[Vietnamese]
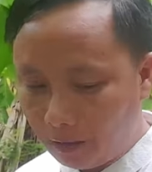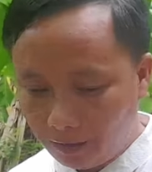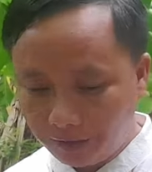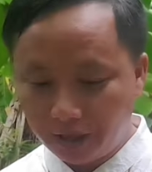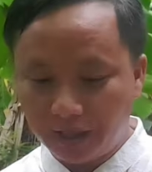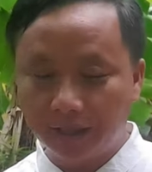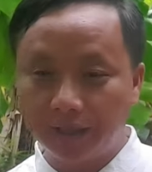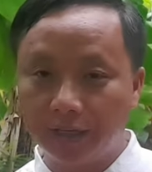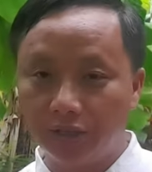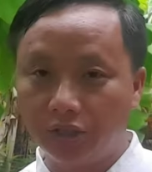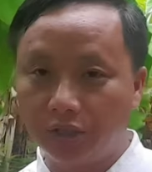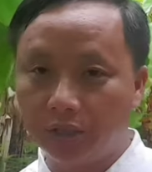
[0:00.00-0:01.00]
nhẹ chia
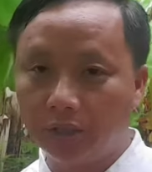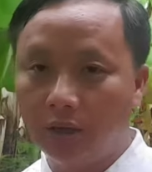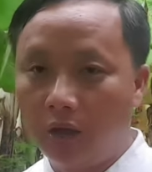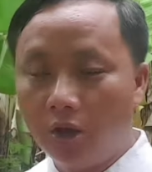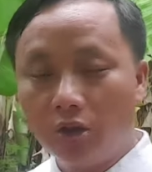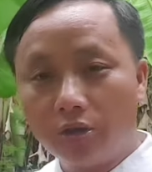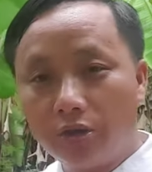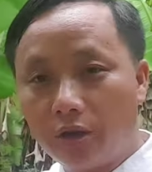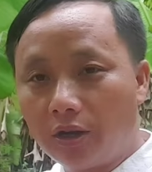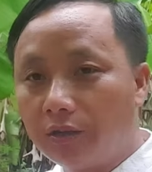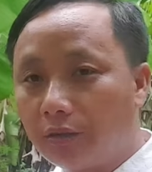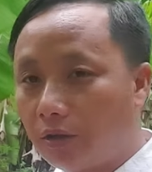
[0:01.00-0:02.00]
xí giờ
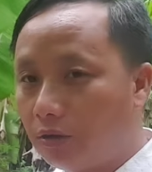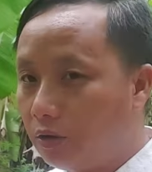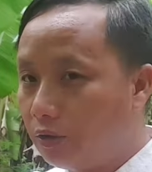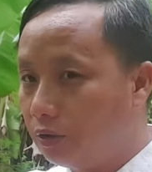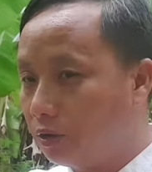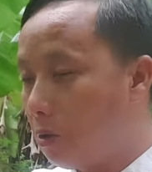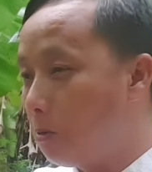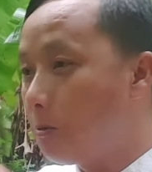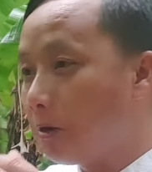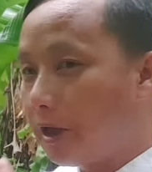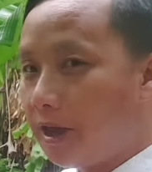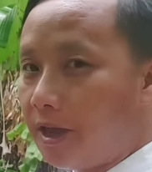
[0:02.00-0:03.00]
lên tới có yếu tông
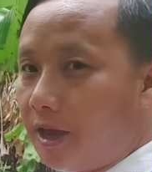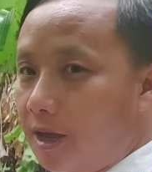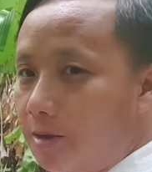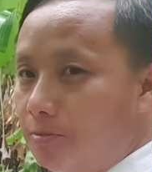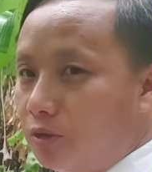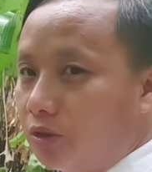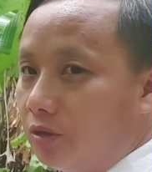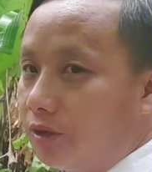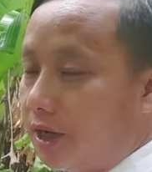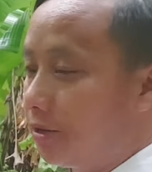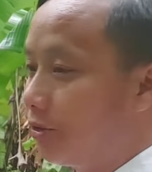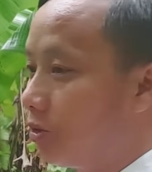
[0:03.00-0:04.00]
cây một trong
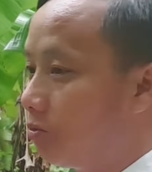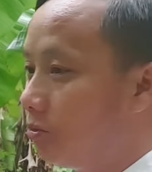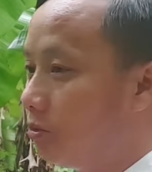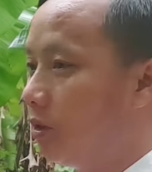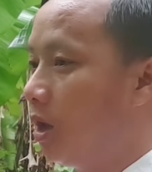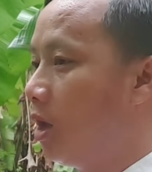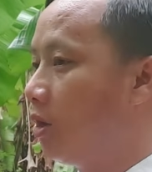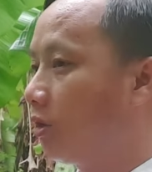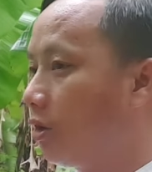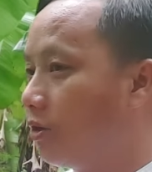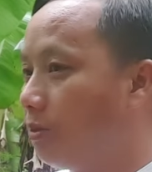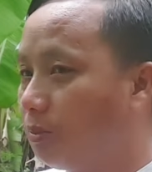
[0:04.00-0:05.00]
tràn trung có
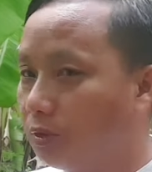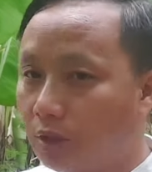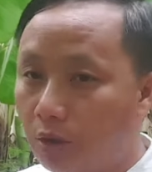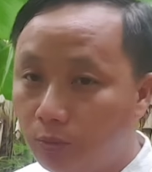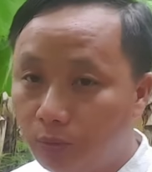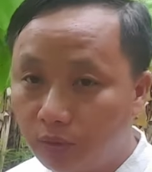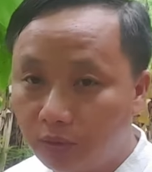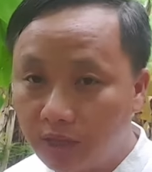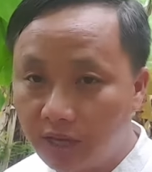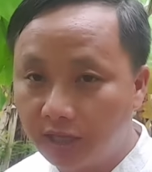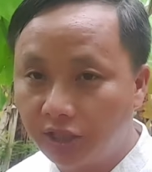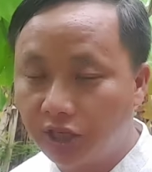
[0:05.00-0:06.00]
yếu một tàu một
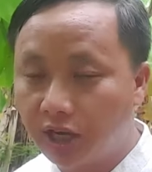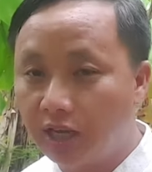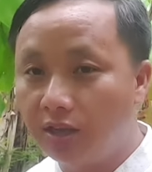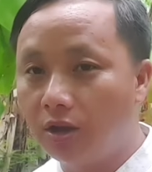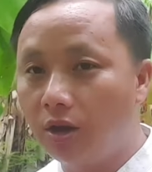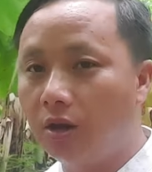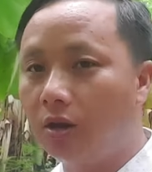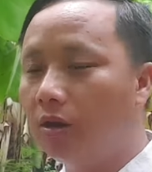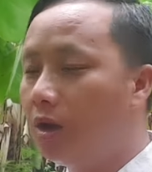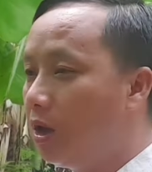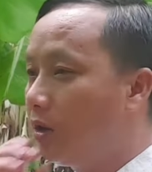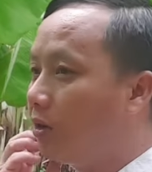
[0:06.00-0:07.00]
đĩa chế nhau
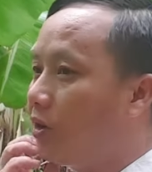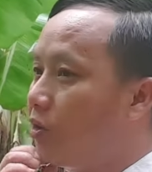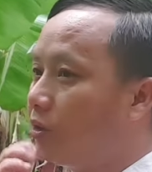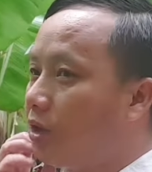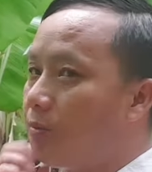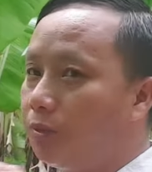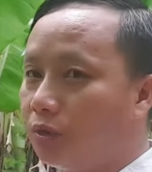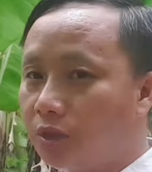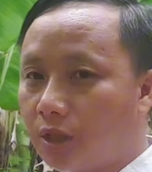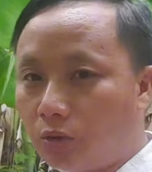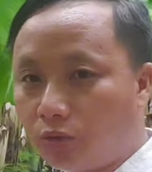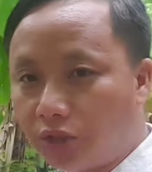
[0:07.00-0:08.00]
có yếu tàu một
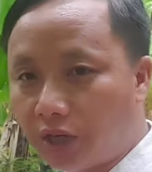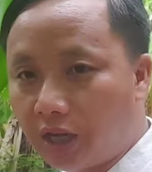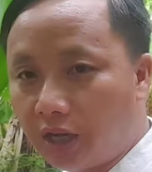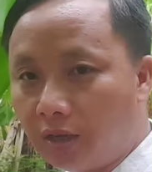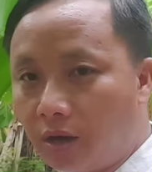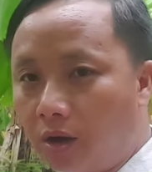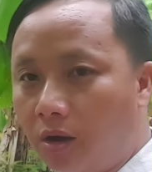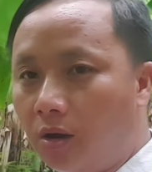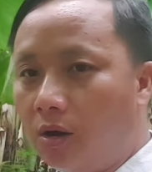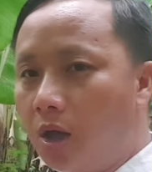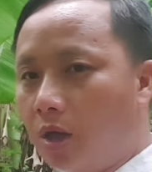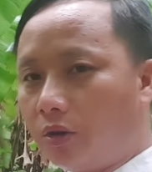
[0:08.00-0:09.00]
sâu chế nhau
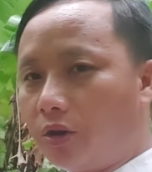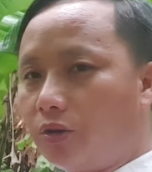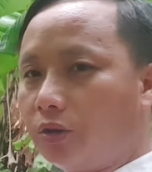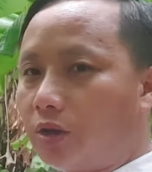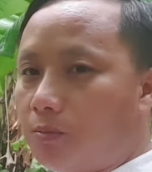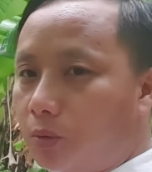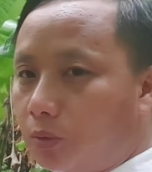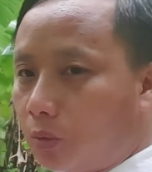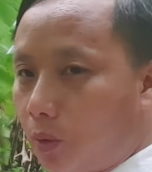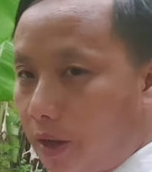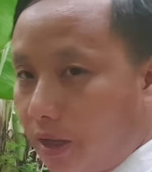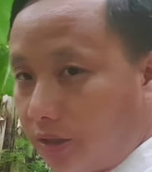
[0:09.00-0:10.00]
có yếu tàu mù
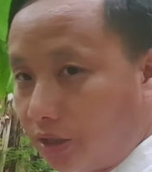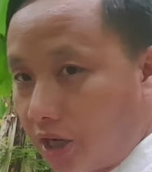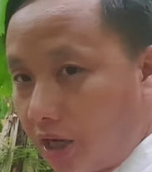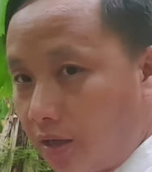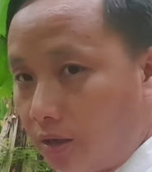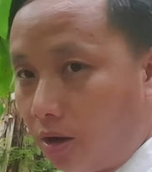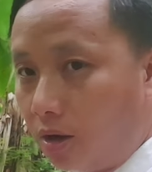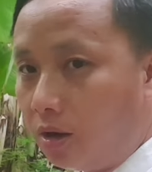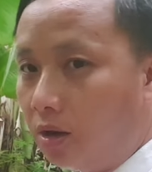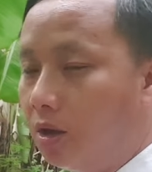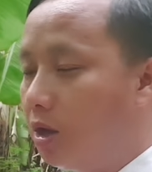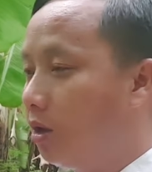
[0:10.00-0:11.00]
thuê chế
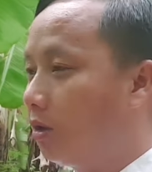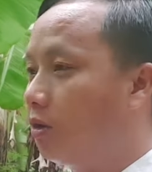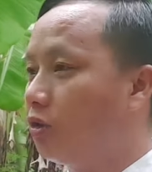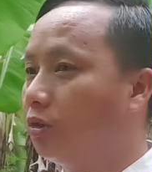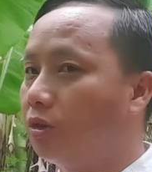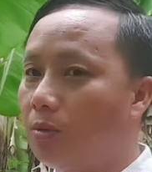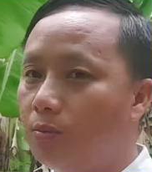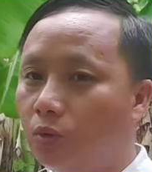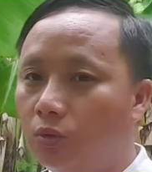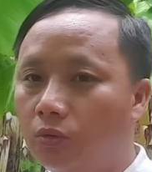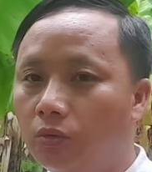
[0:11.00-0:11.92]
nhỏ có yếu tàu mù